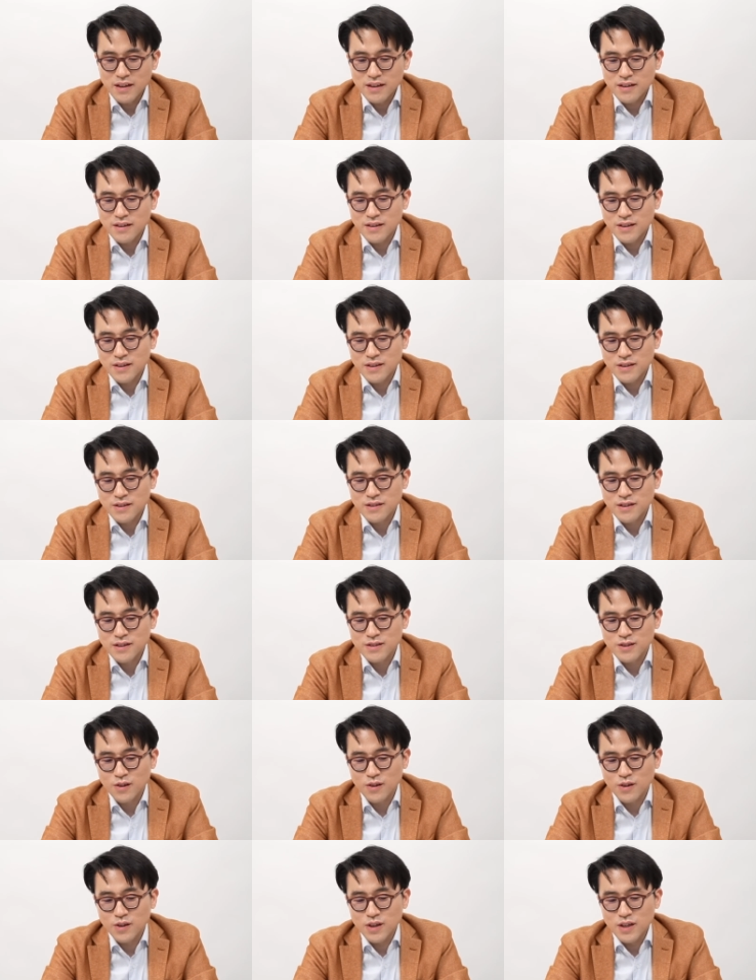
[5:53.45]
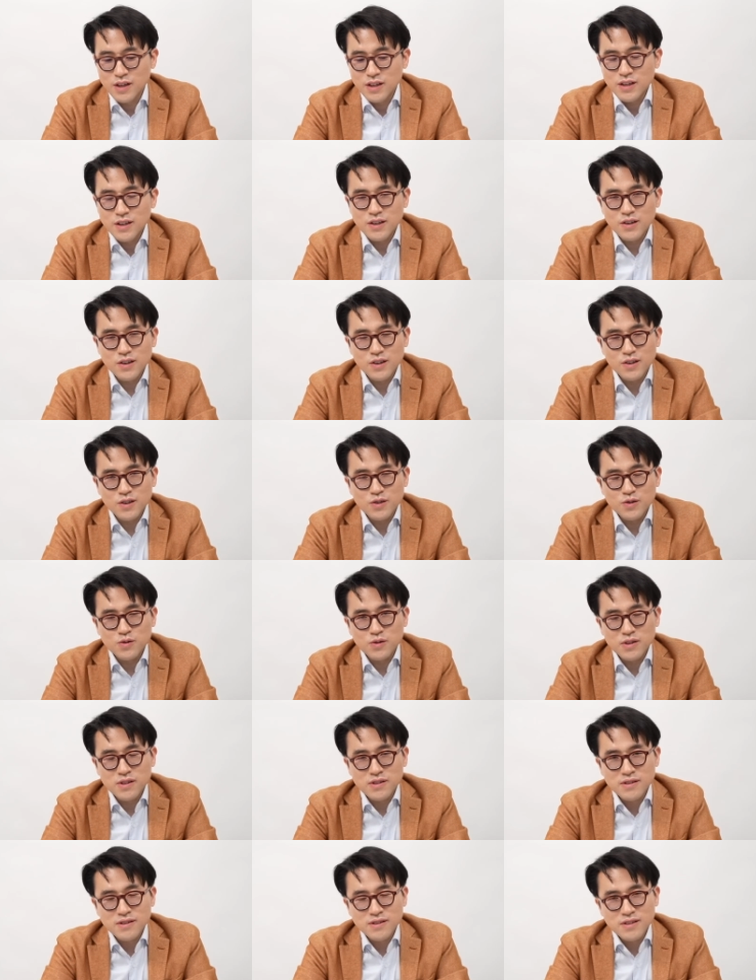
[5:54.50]
어, 그래서 어,
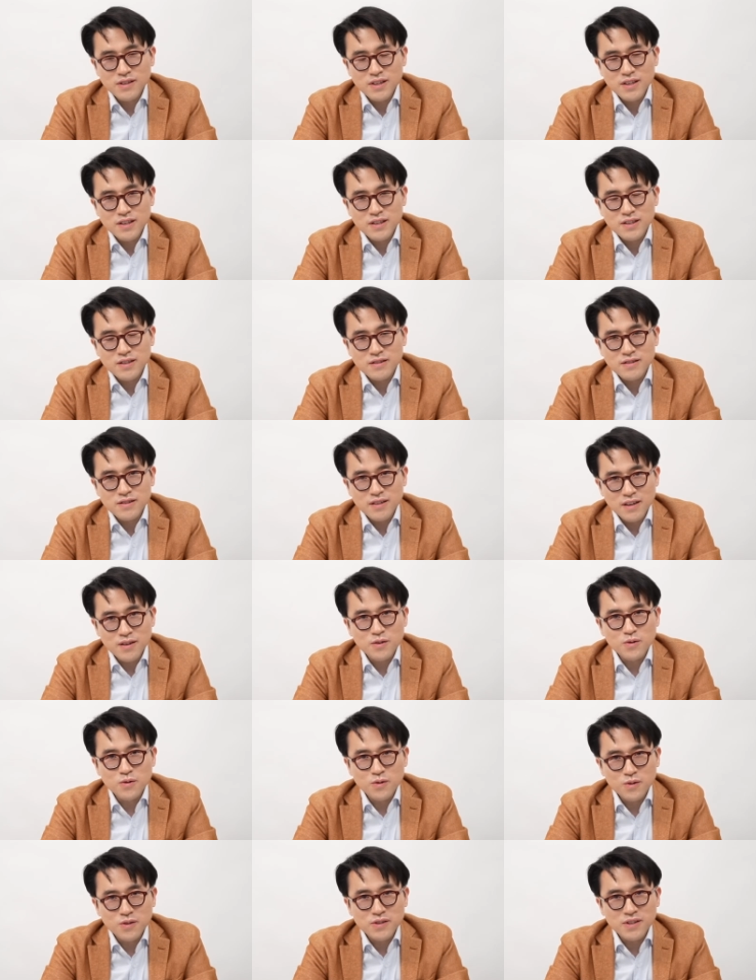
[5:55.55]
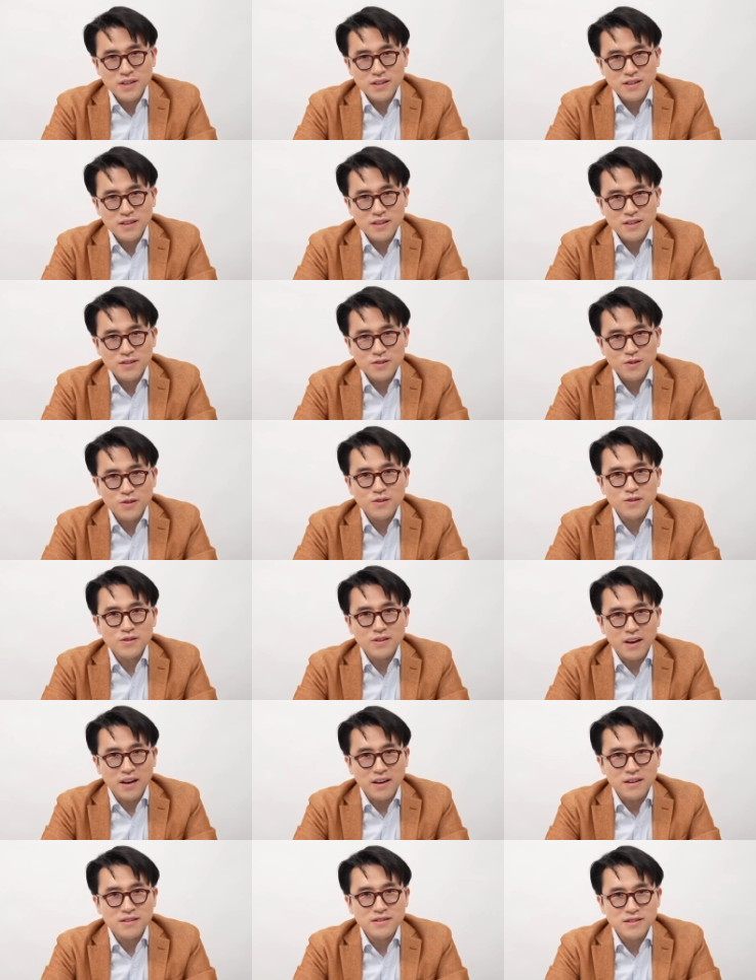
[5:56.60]
우리는 이 새로운 곳에 대해서
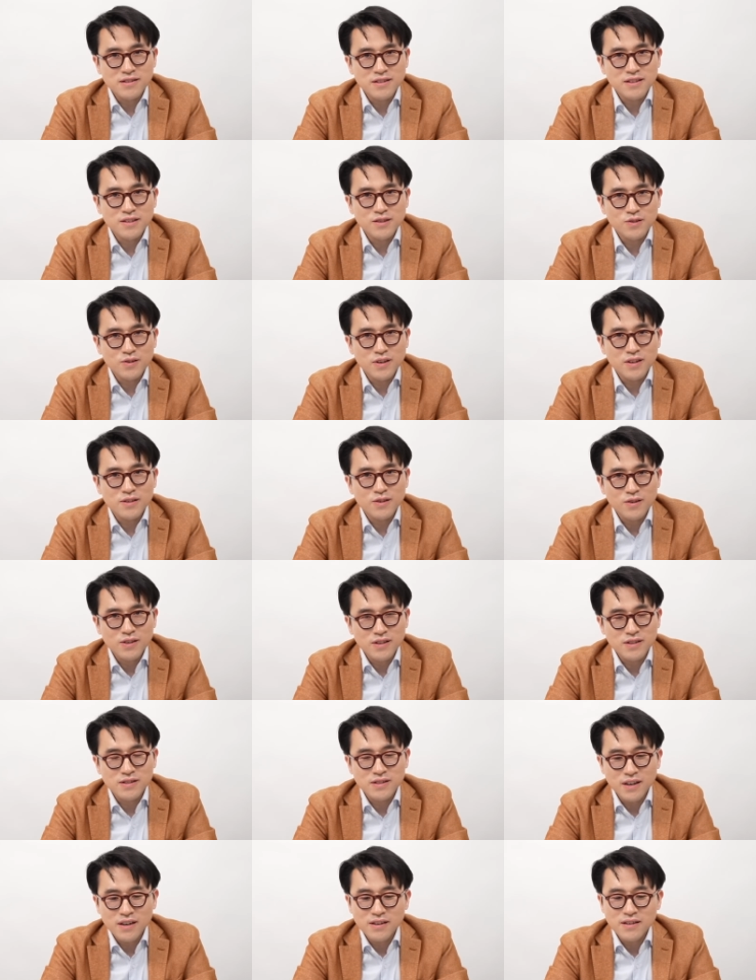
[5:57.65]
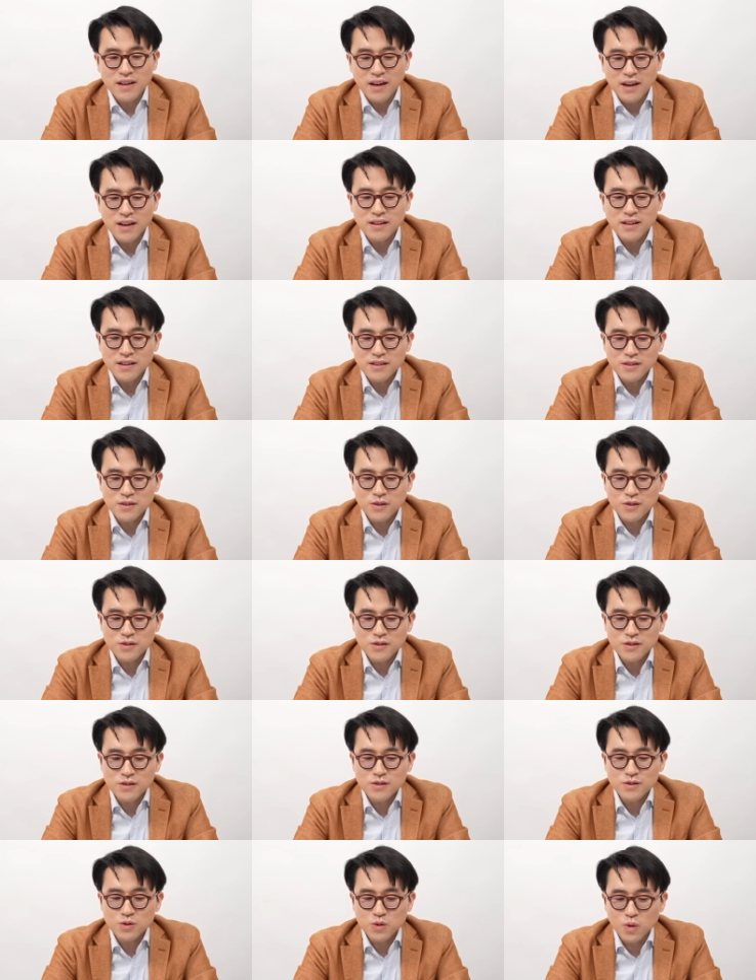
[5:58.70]
나를 지키기 위해서 긴장을 약간 하는
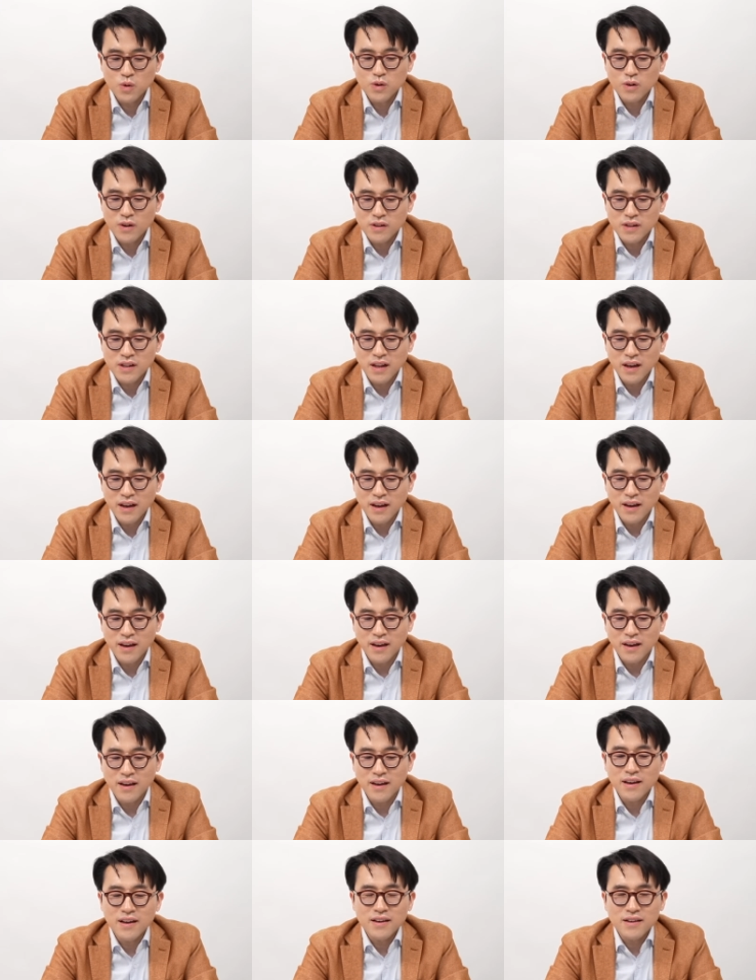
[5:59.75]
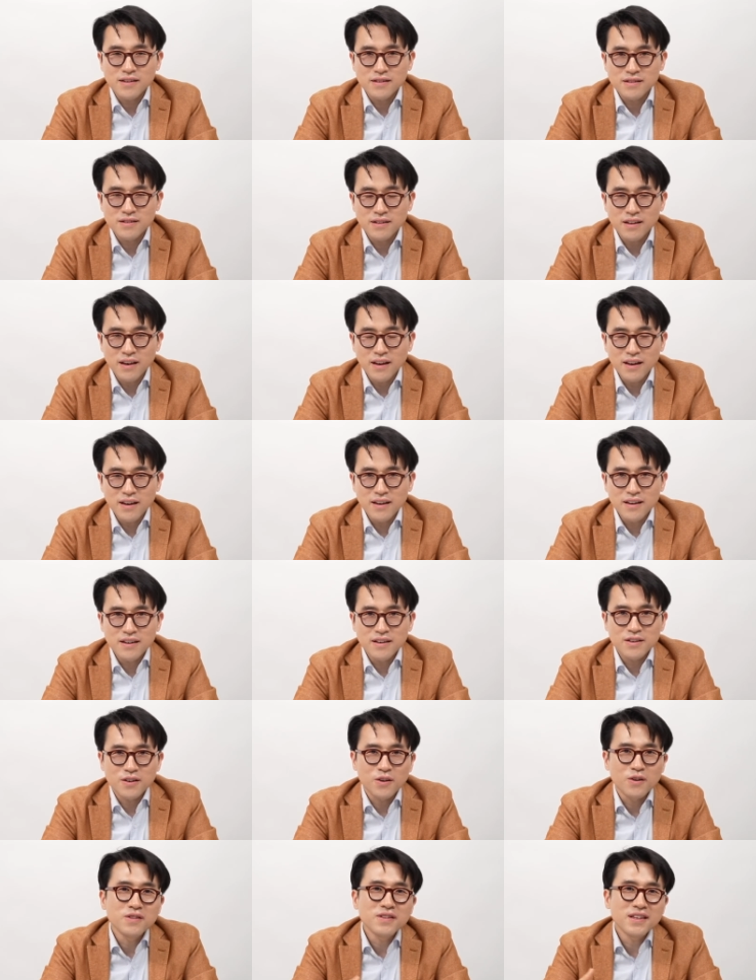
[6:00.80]
거는 좋은 건데, 근데
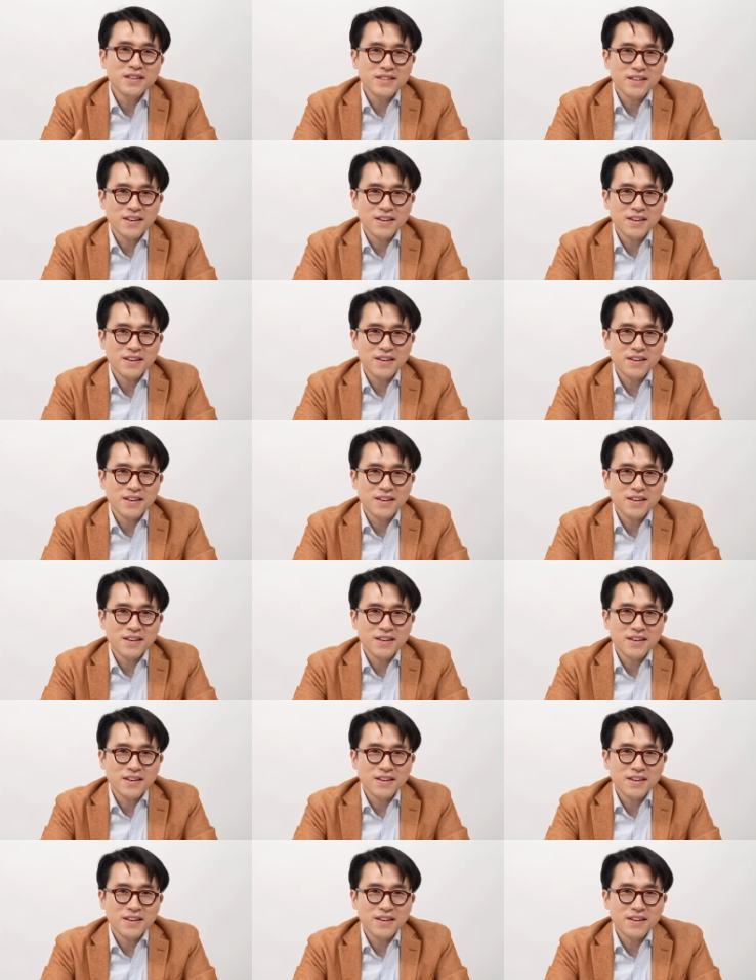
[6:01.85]
현대